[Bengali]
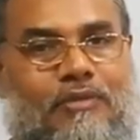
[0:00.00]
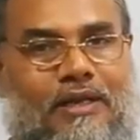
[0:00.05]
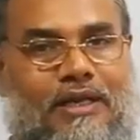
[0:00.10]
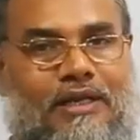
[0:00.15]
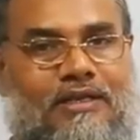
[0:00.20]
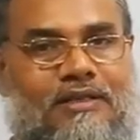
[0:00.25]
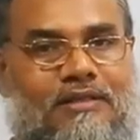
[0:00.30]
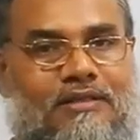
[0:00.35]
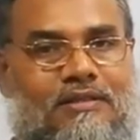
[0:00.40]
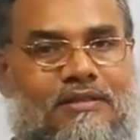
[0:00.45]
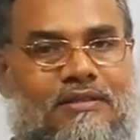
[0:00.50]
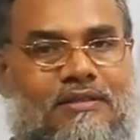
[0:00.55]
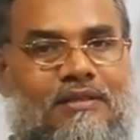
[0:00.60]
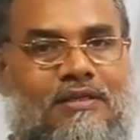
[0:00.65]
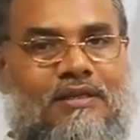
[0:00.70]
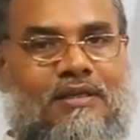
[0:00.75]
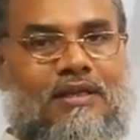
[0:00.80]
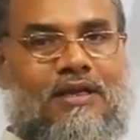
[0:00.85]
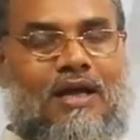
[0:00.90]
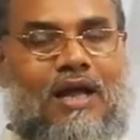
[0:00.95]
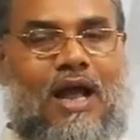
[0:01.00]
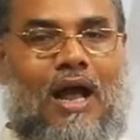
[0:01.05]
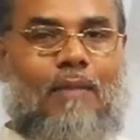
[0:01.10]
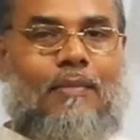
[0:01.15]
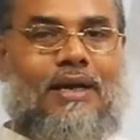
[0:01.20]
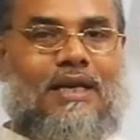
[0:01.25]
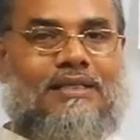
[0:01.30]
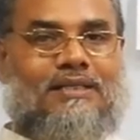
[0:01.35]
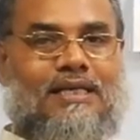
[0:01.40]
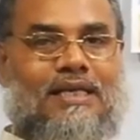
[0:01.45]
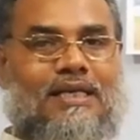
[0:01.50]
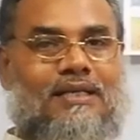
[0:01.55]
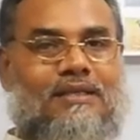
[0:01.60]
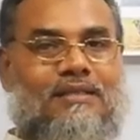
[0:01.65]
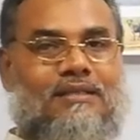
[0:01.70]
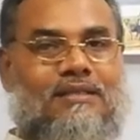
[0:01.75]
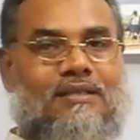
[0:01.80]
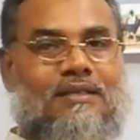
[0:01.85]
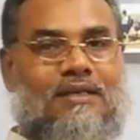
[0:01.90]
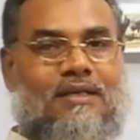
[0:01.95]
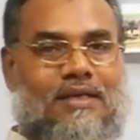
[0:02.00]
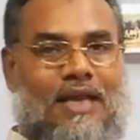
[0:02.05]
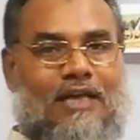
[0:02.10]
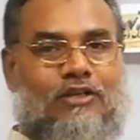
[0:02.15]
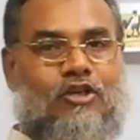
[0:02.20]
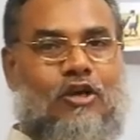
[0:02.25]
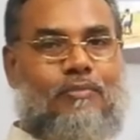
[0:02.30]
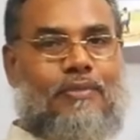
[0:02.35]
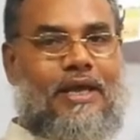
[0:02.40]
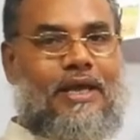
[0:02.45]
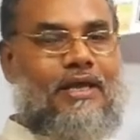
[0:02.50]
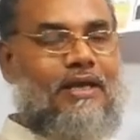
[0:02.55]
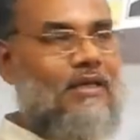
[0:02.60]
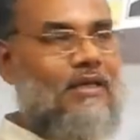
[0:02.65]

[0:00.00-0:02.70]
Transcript: পারে আমার আজকের ক্লাস হবে